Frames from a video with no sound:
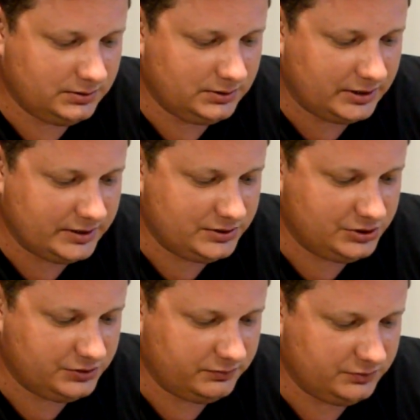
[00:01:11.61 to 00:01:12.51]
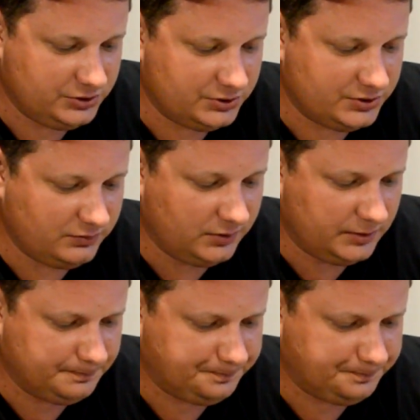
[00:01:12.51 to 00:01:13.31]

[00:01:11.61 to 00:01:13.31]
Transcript: красящего вещества,